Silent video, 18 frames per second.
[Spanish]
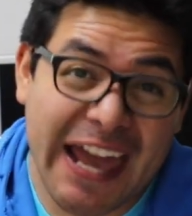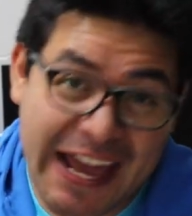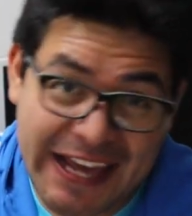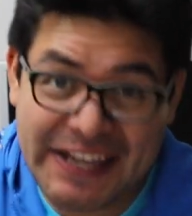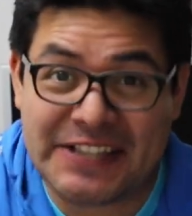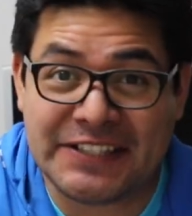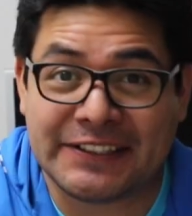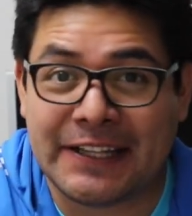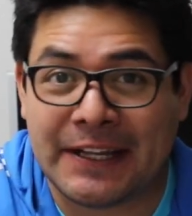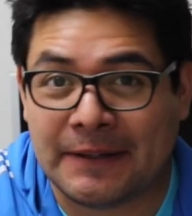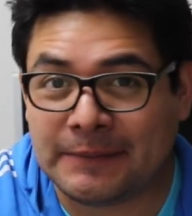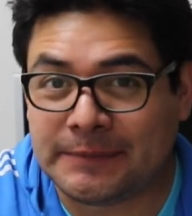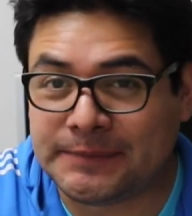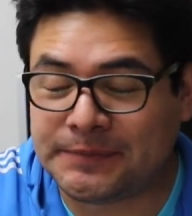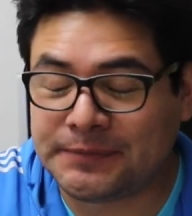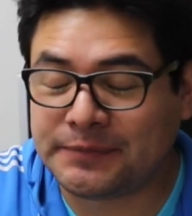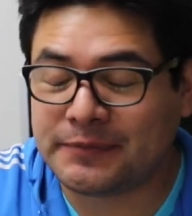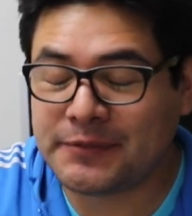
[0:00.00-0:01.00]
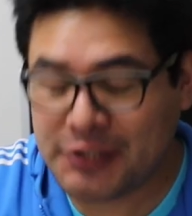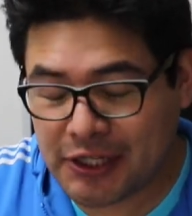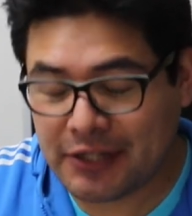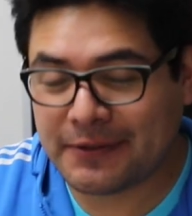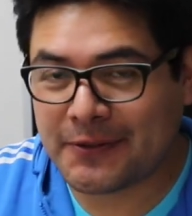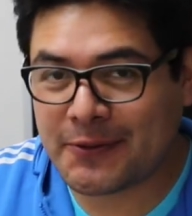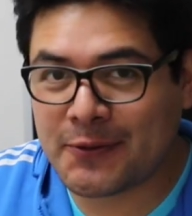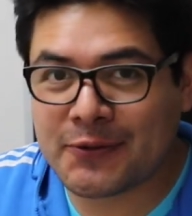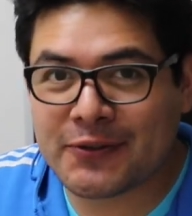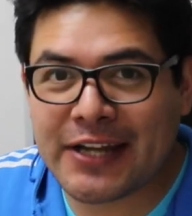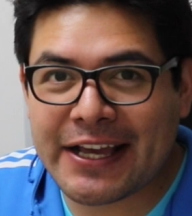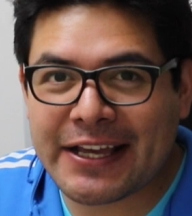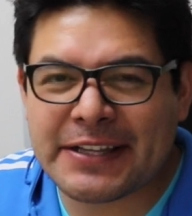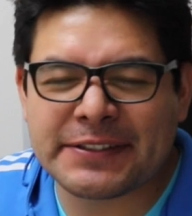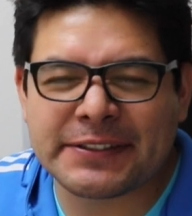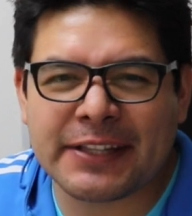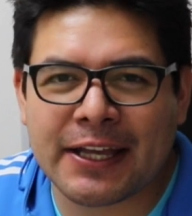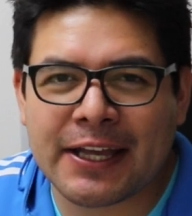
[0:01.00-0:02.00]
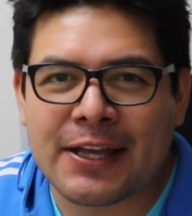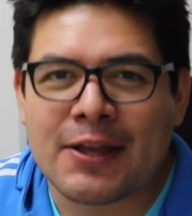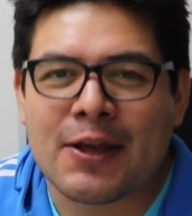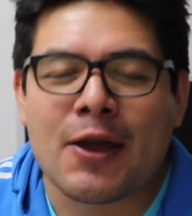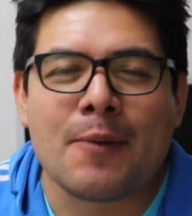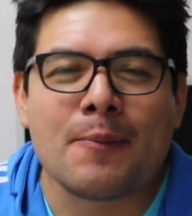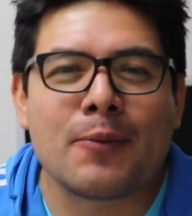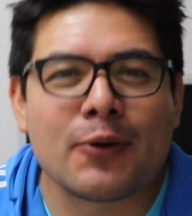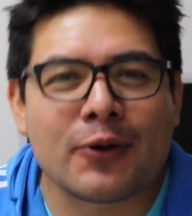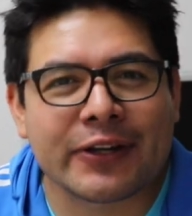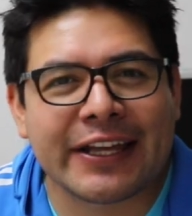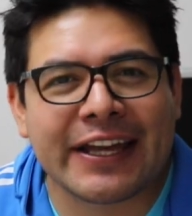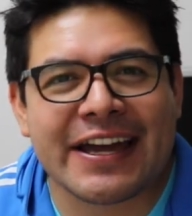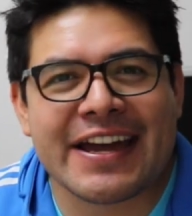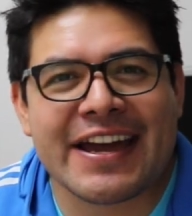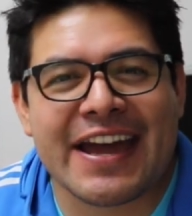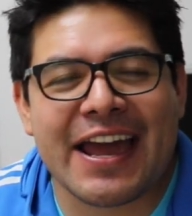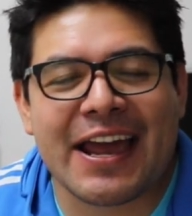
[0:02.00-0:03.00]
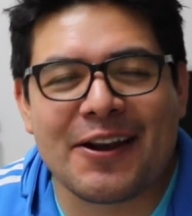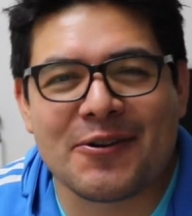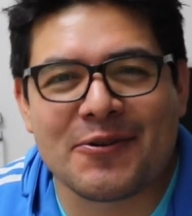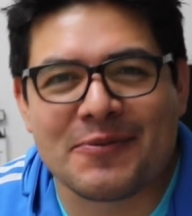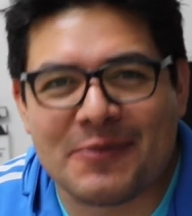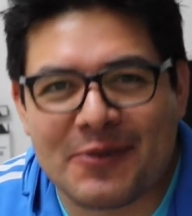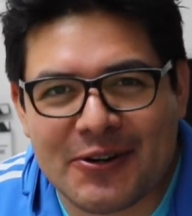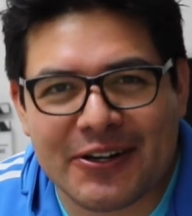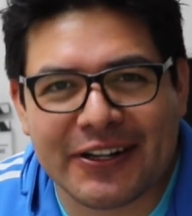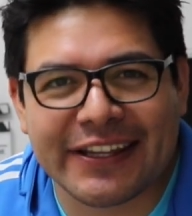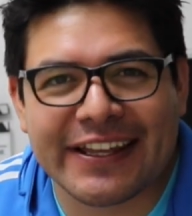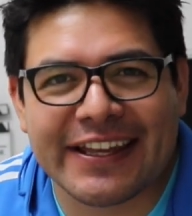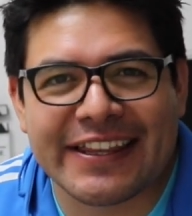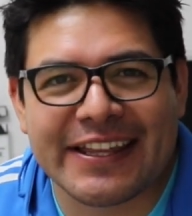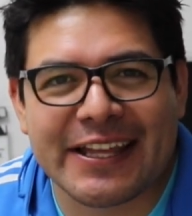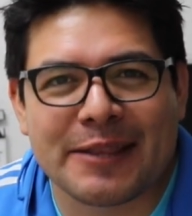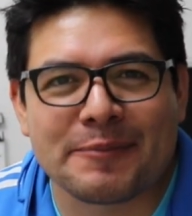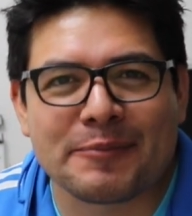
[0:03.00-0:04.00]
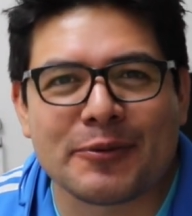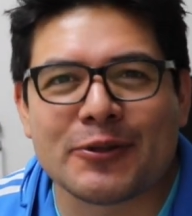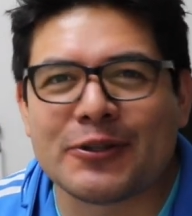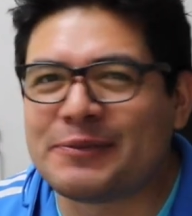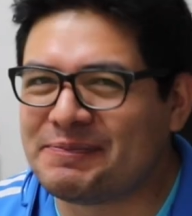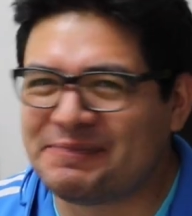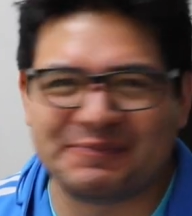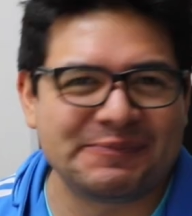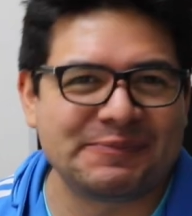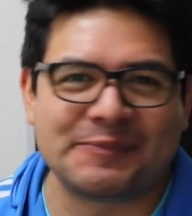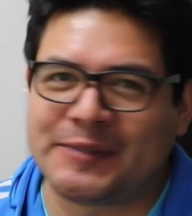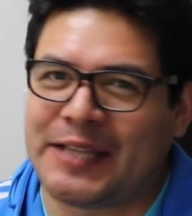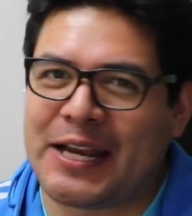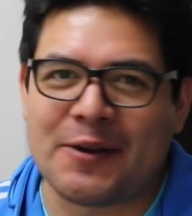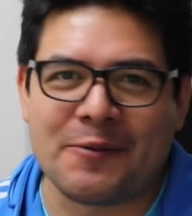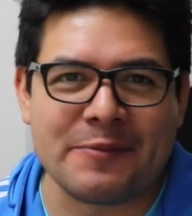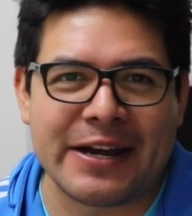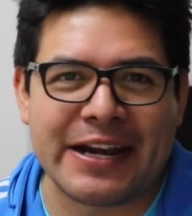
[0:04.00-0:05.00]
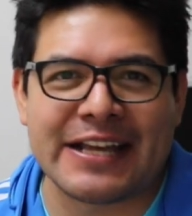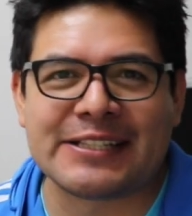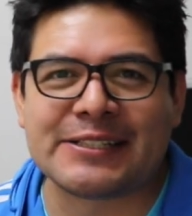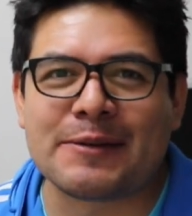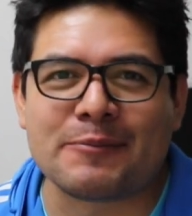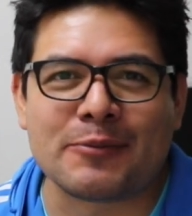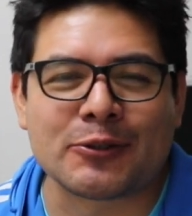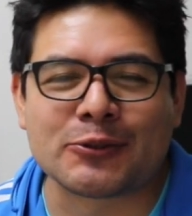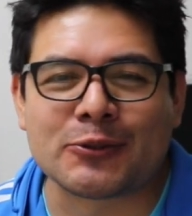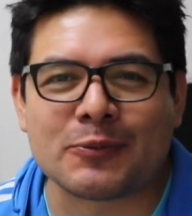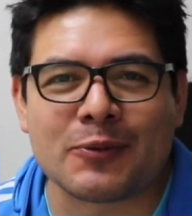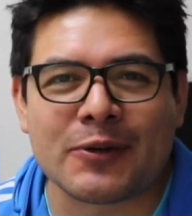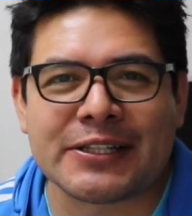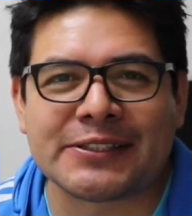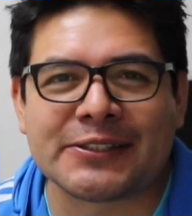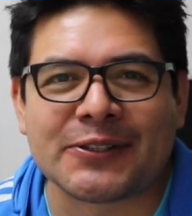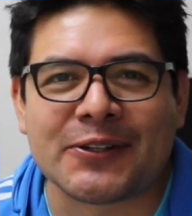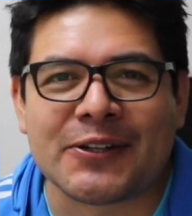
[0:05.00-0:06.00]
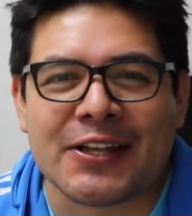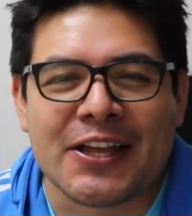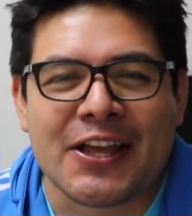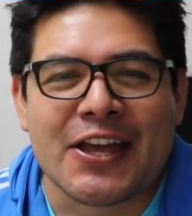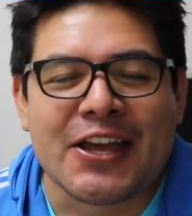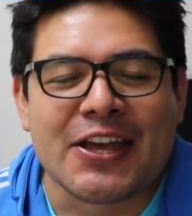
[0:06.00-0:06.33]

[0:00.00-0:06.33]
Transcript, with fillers: XD. Sí, un XD. Porque el humor de Deadpool se lo merece, por supuesto.